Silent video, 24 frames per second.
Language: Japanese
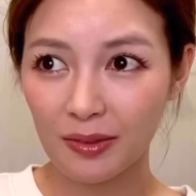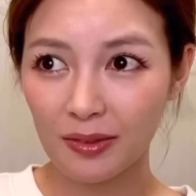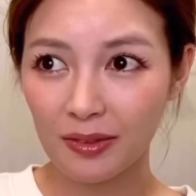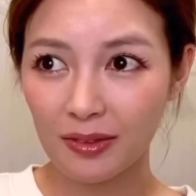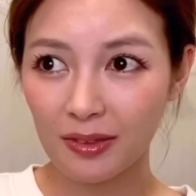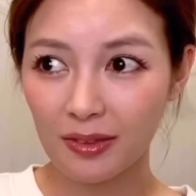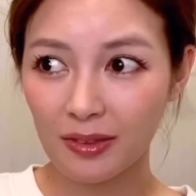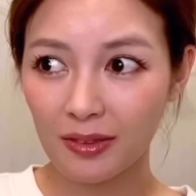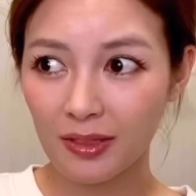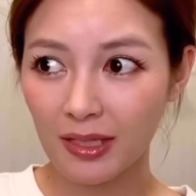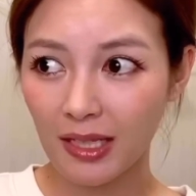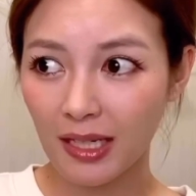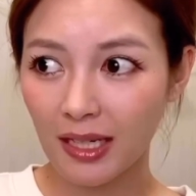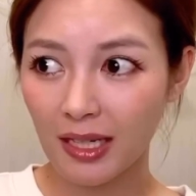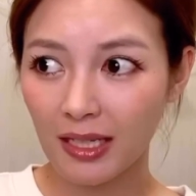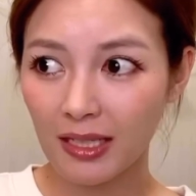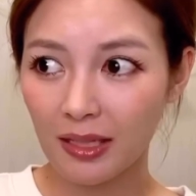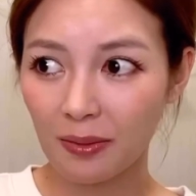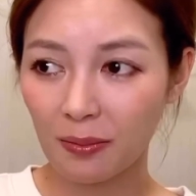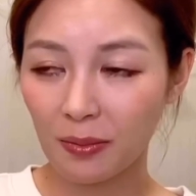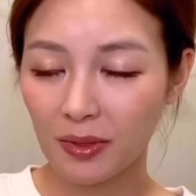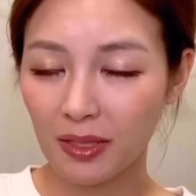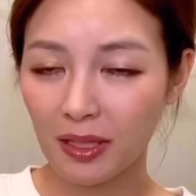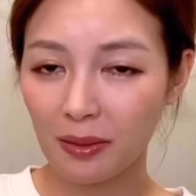の中で
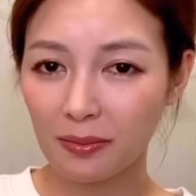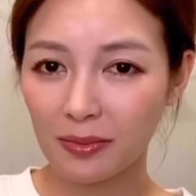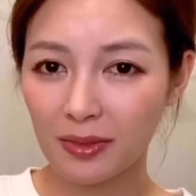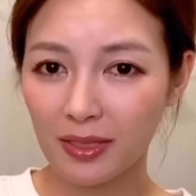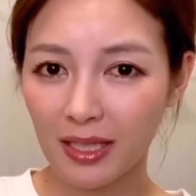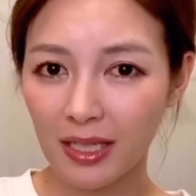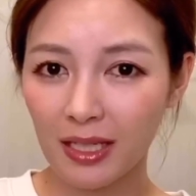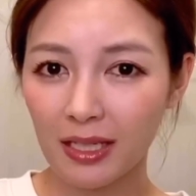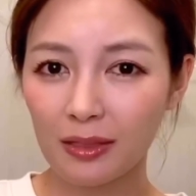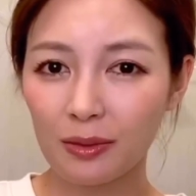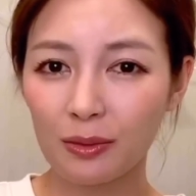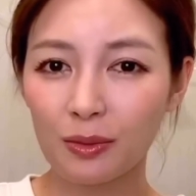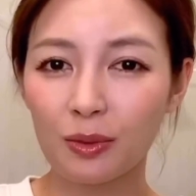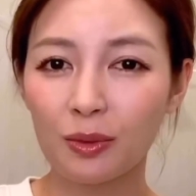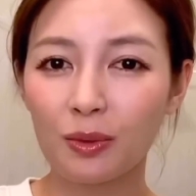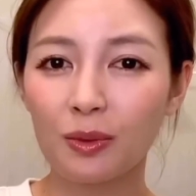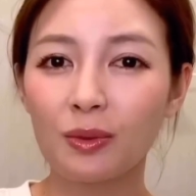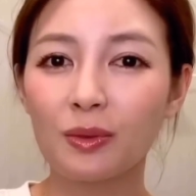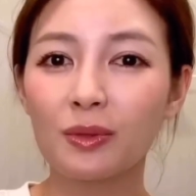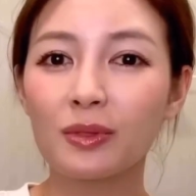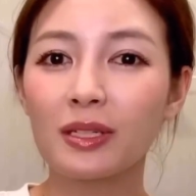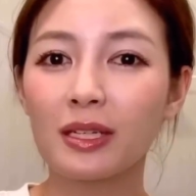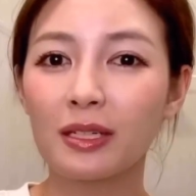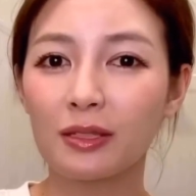も多分軽度の
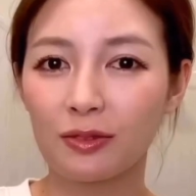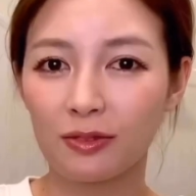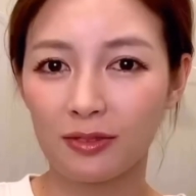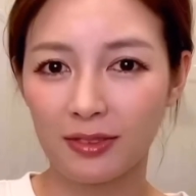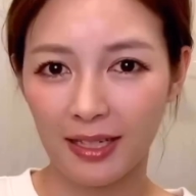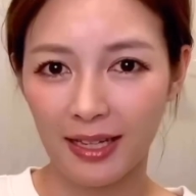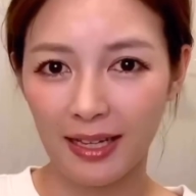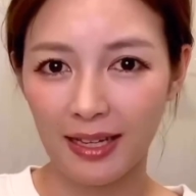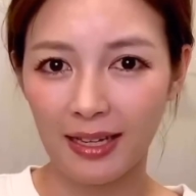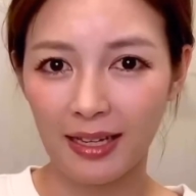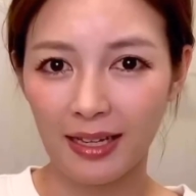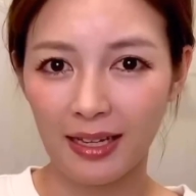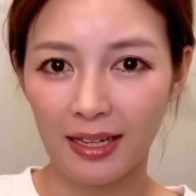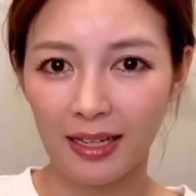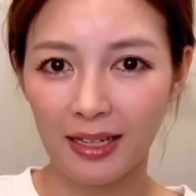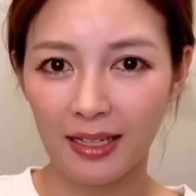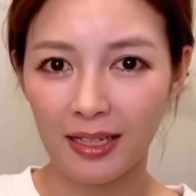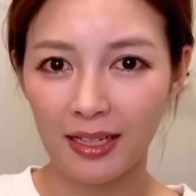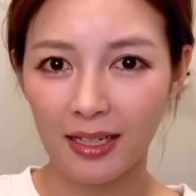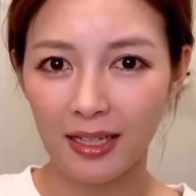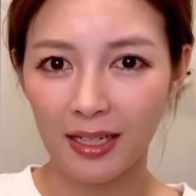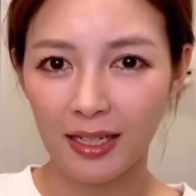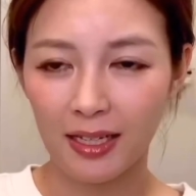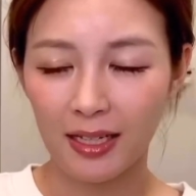方なので、
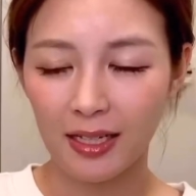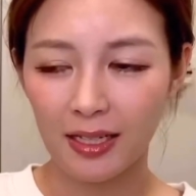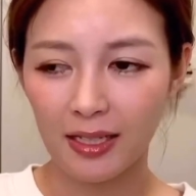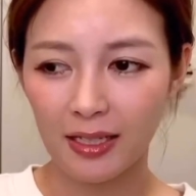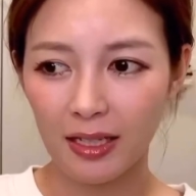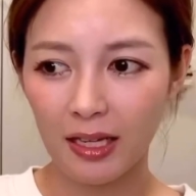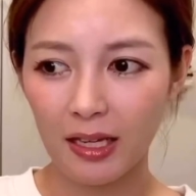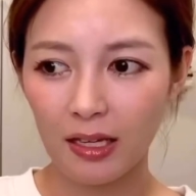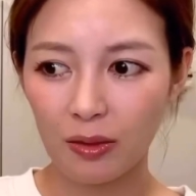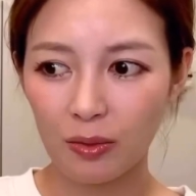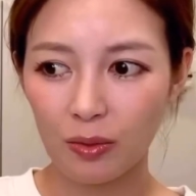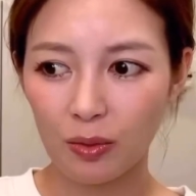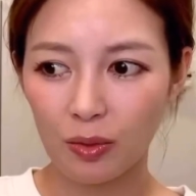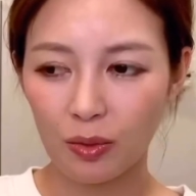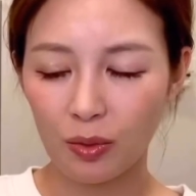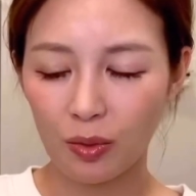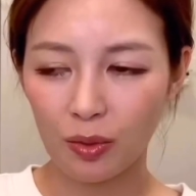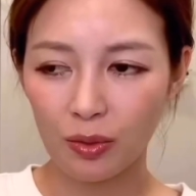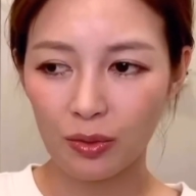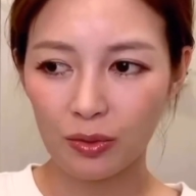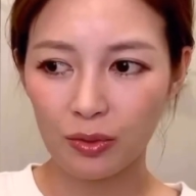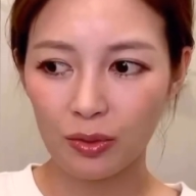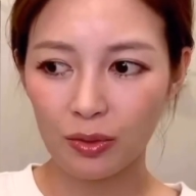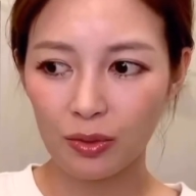結構
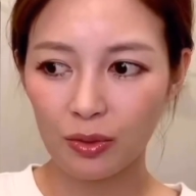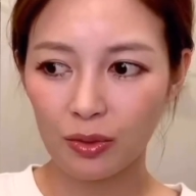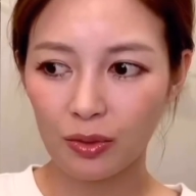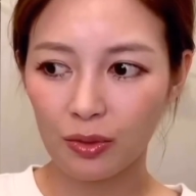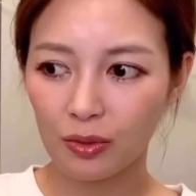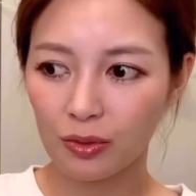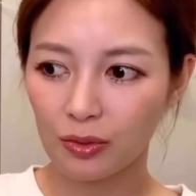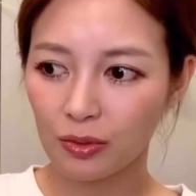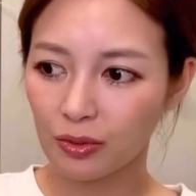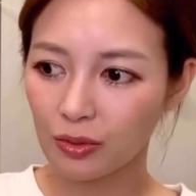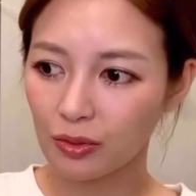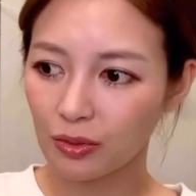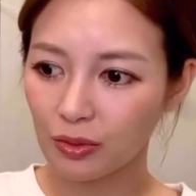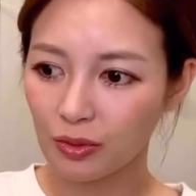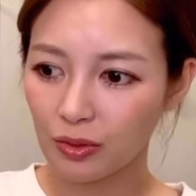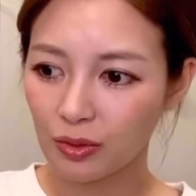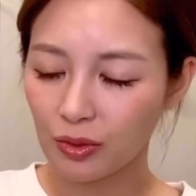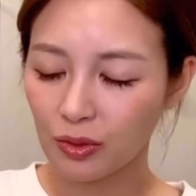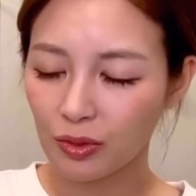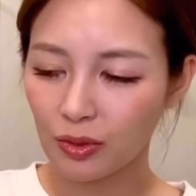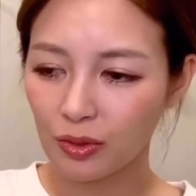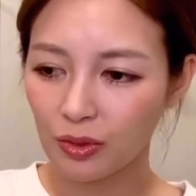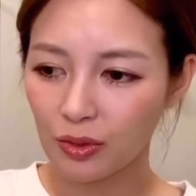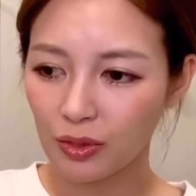コントロール
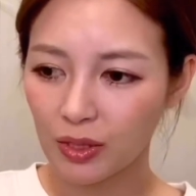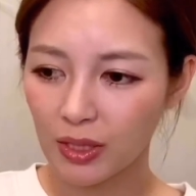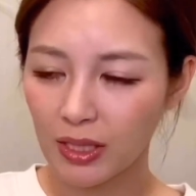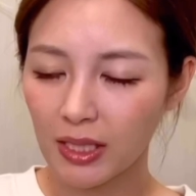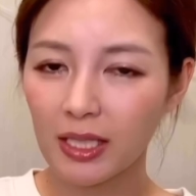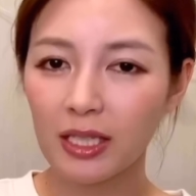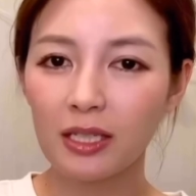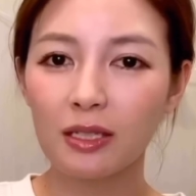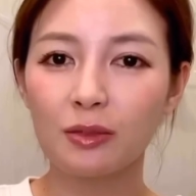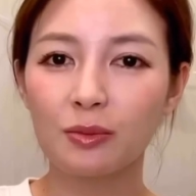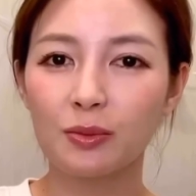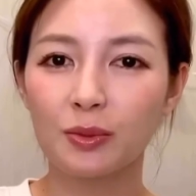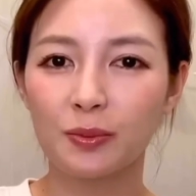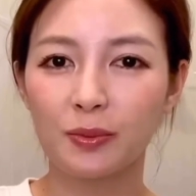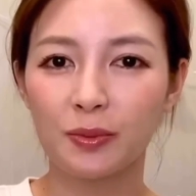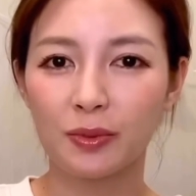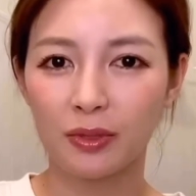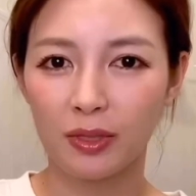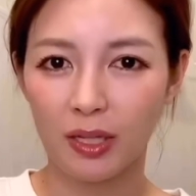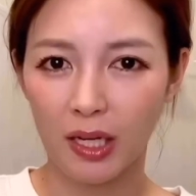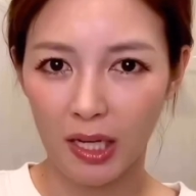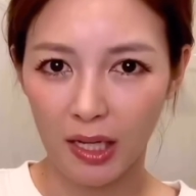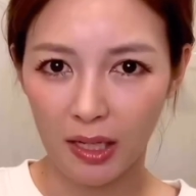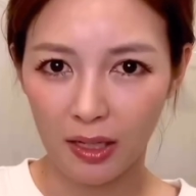できる部分
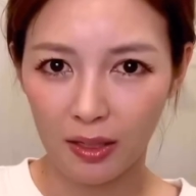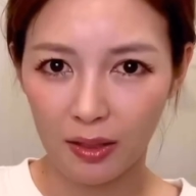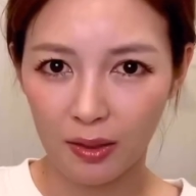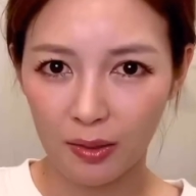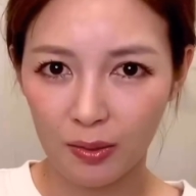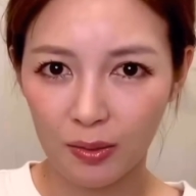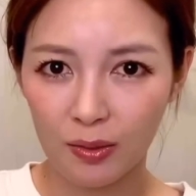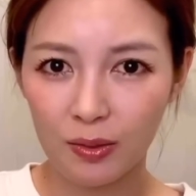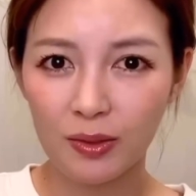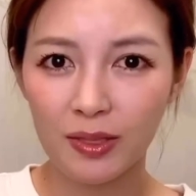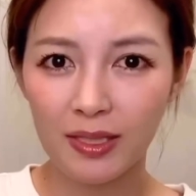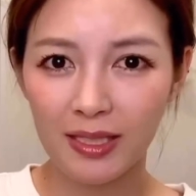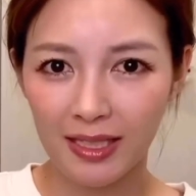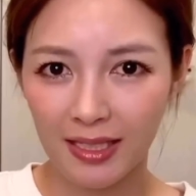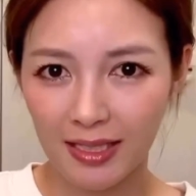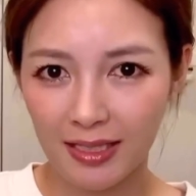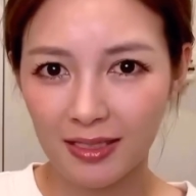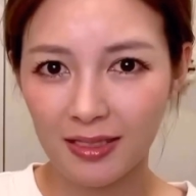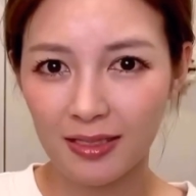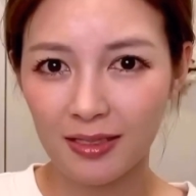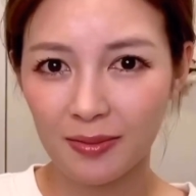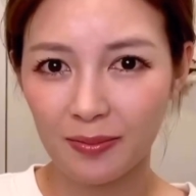が多いです。